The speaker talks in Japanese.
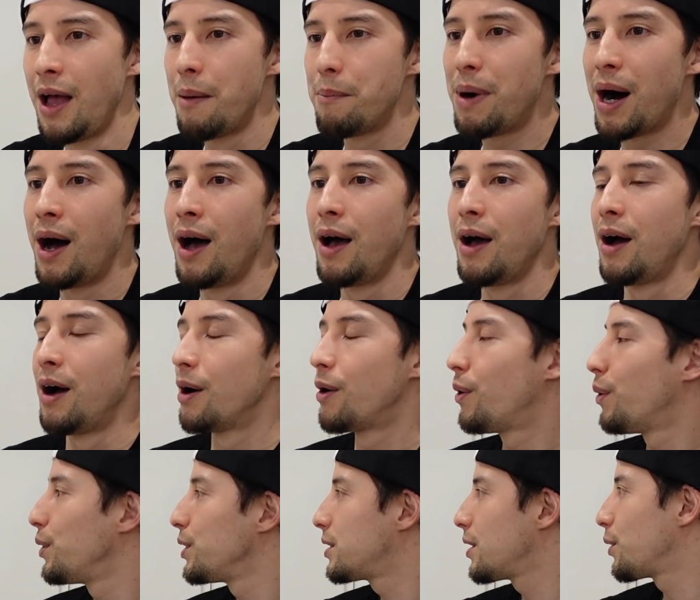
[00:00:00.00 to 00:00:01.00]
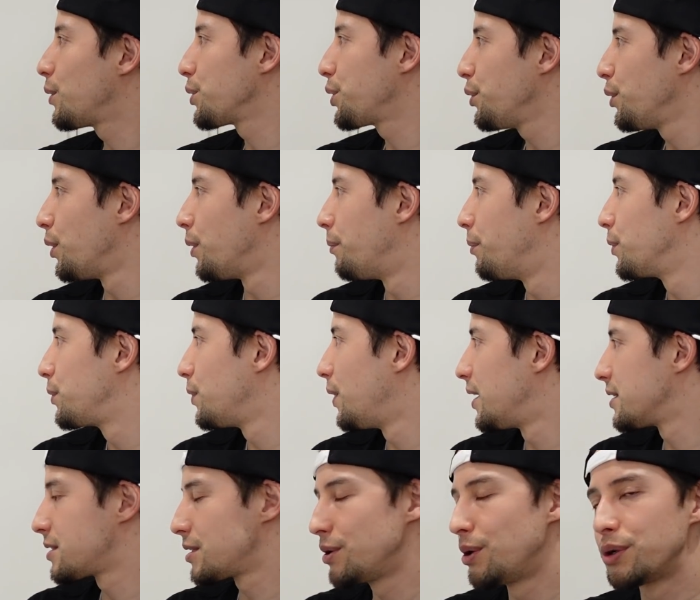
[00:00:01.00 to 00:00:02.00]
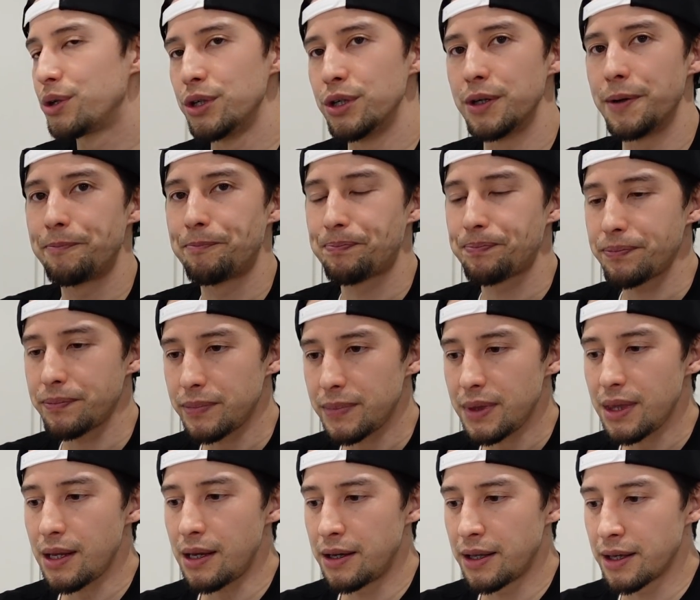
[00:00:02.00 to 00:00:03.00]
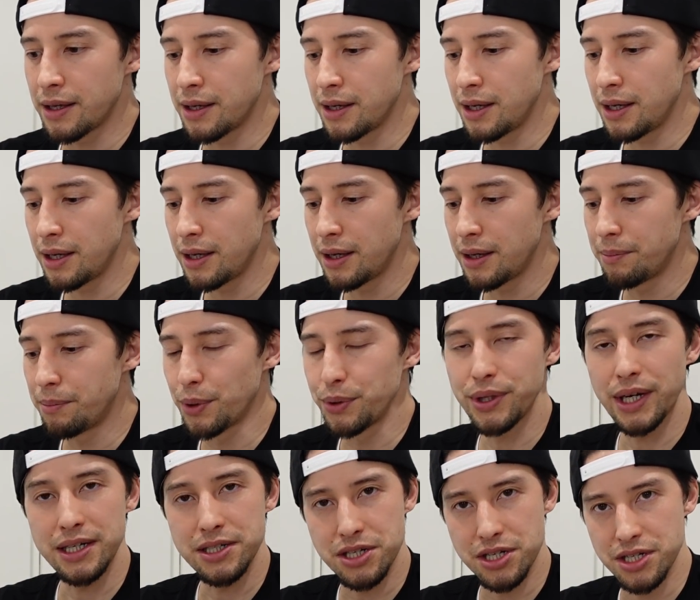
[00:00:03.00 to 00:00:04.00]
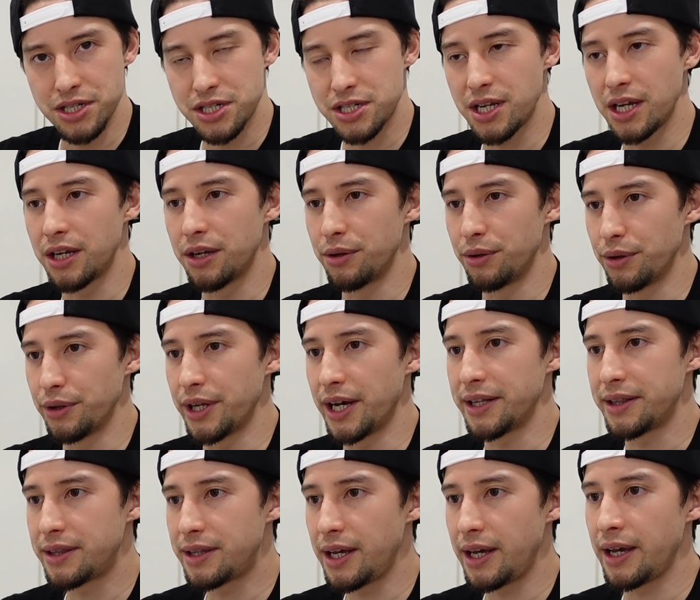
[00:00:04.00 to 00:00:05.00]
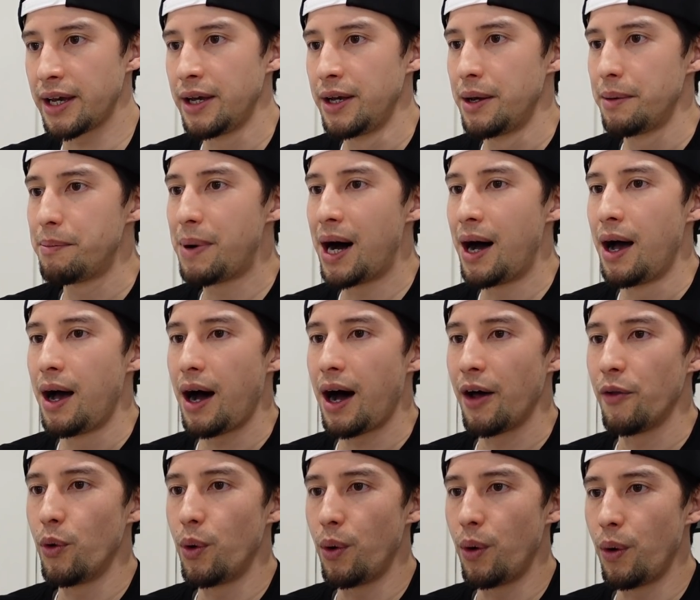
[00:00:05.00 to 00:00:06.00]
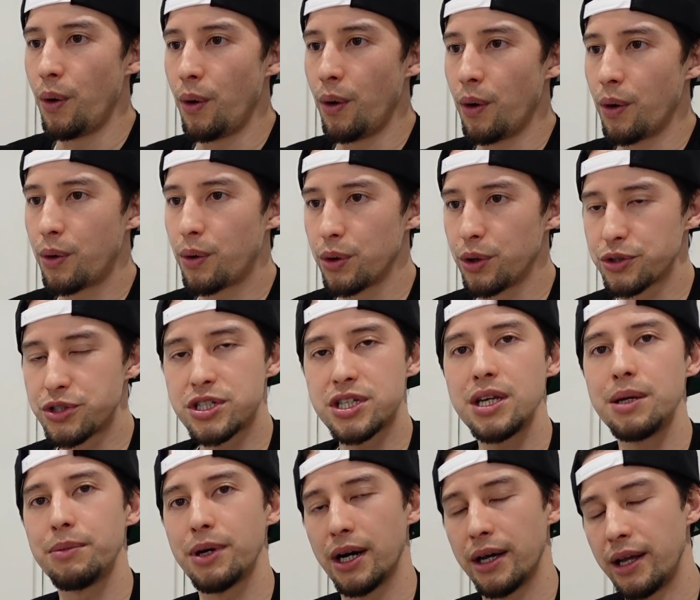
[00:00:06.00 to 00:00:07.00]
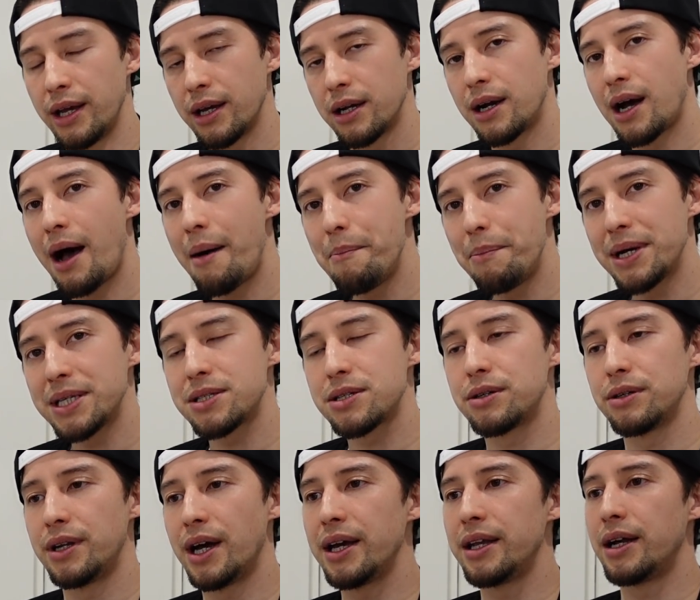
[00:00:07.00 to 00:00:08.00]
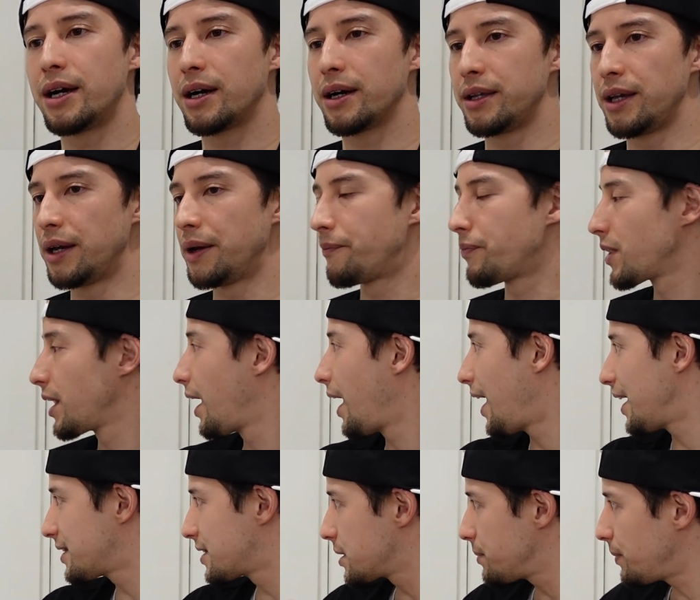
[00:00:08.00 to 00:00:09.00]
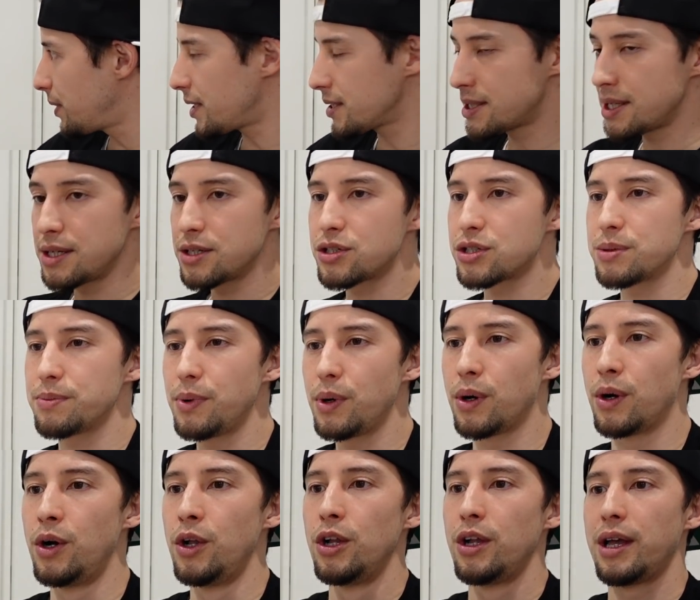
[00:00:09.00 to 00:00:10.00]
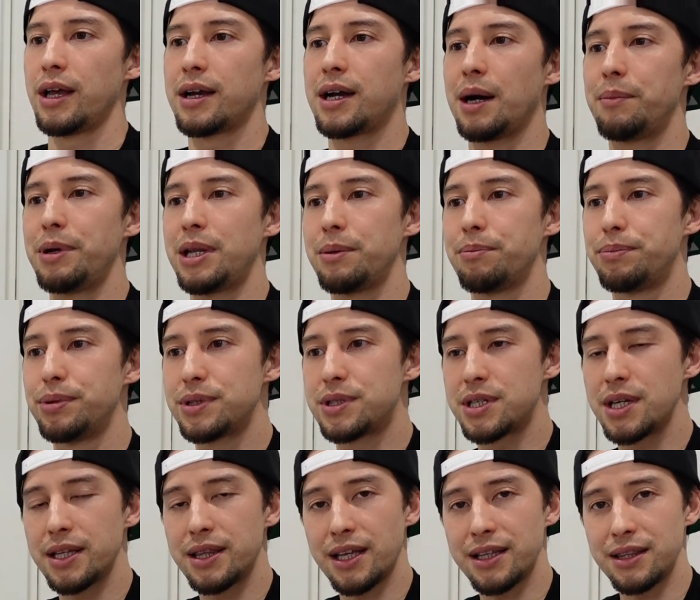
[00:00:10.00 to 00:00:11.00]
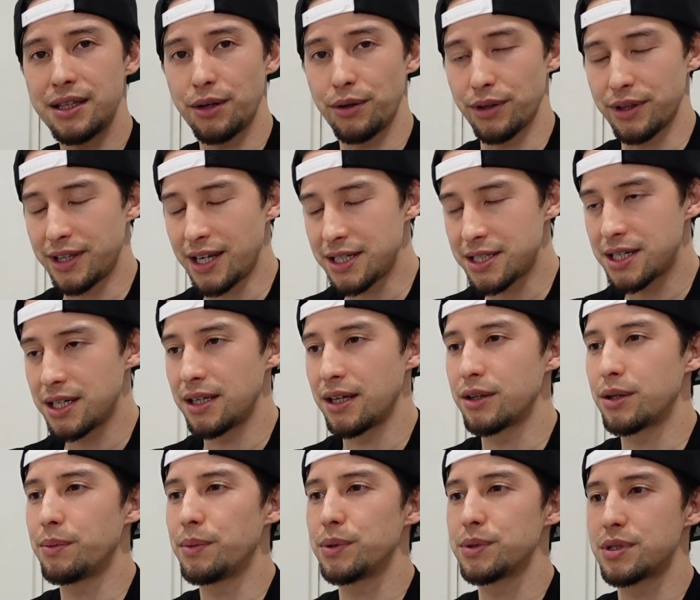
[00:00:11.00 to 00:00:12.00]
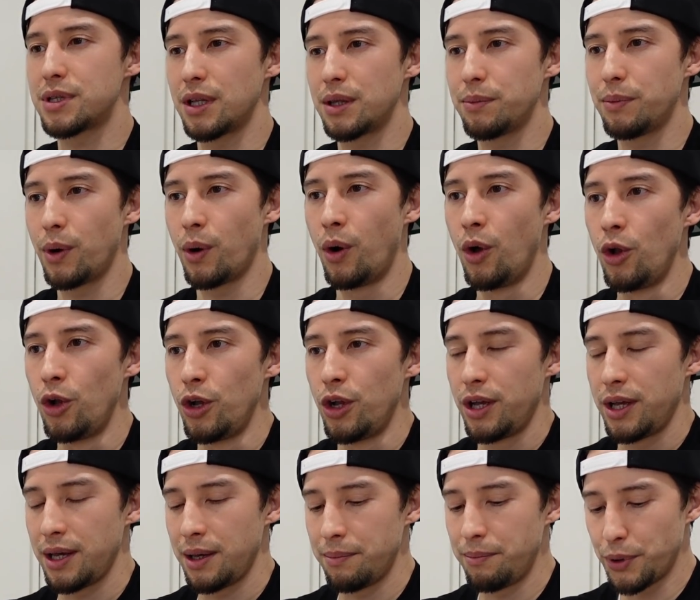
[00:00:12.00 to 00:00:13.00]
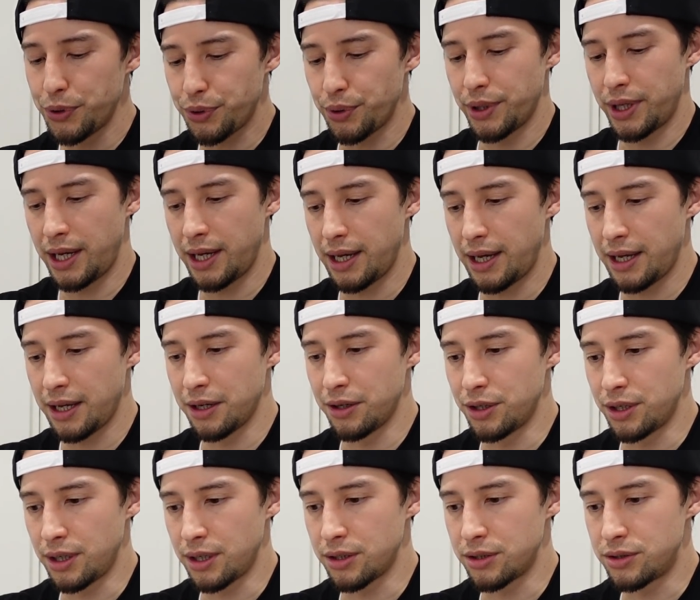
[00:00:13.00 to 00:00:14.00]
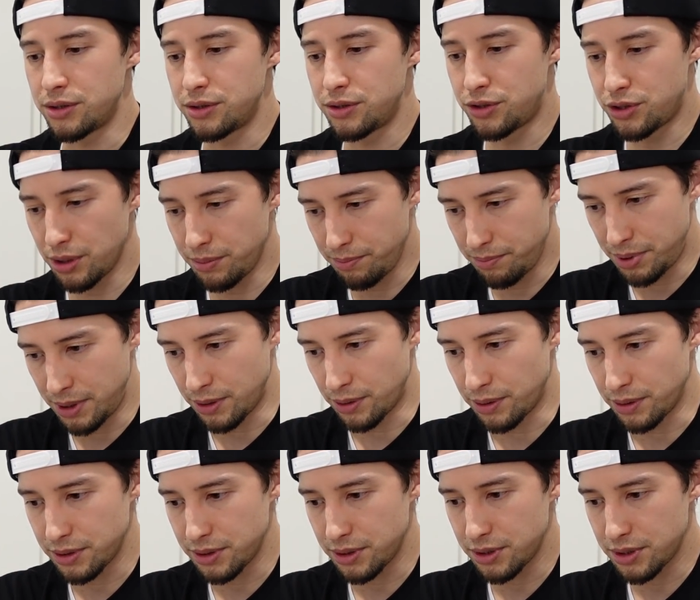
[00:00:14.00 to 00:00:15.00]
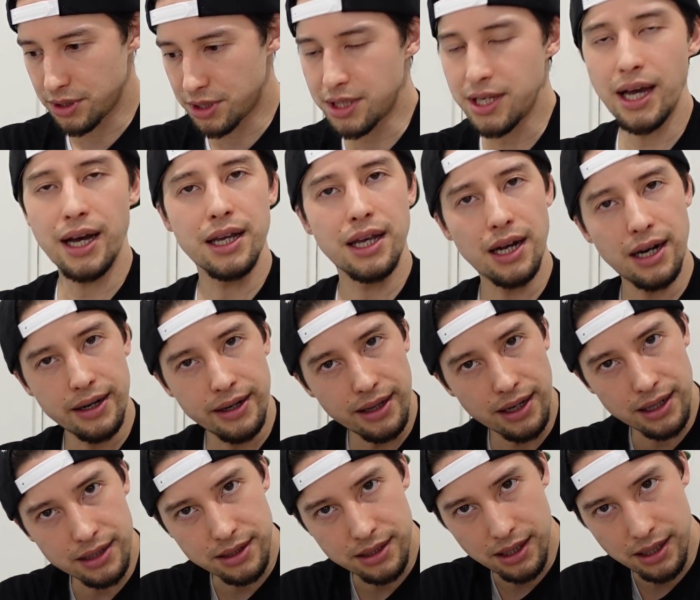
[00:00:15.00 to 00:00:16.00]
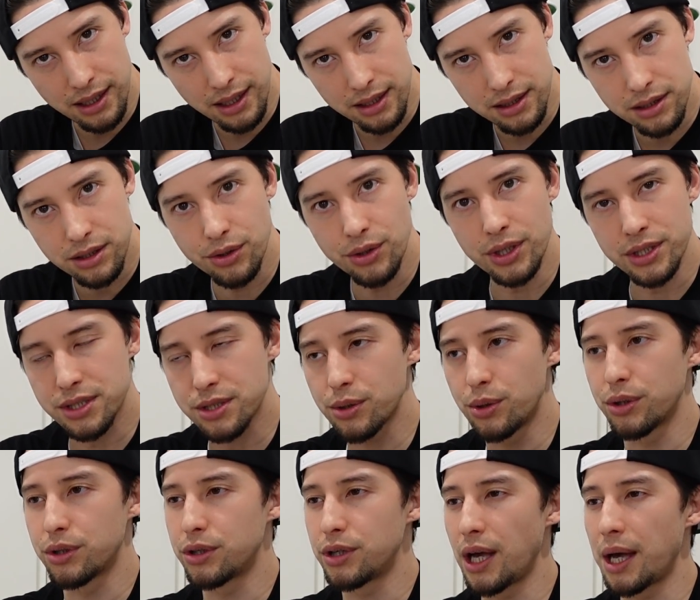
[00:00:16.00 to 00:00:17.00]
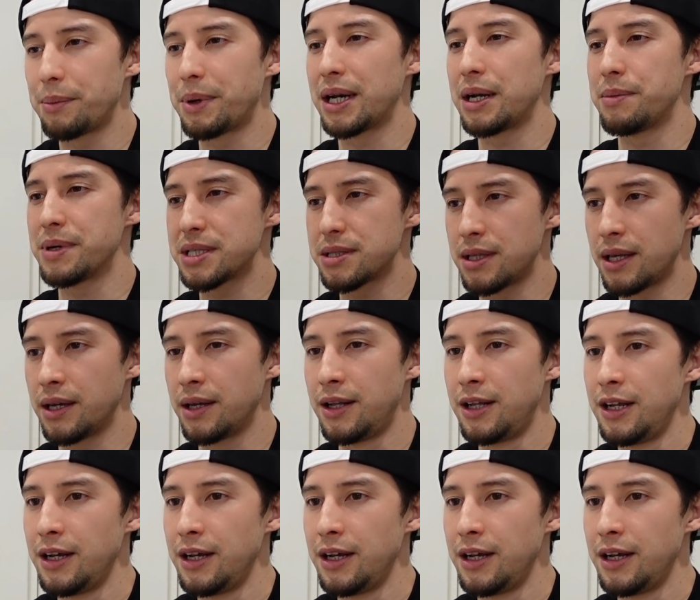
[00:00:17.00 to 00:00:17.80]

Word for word: まあ、こういったことを僕はすごくえー、問題視しているのであって、まああのー、このチームがね芳しくない中で八村選手も壁にぶち当たっているのは確かだと思うんですけども、えー、もっとね、えー、準備をしてあげられなかったかなっていうのはすごく悔やまれますね。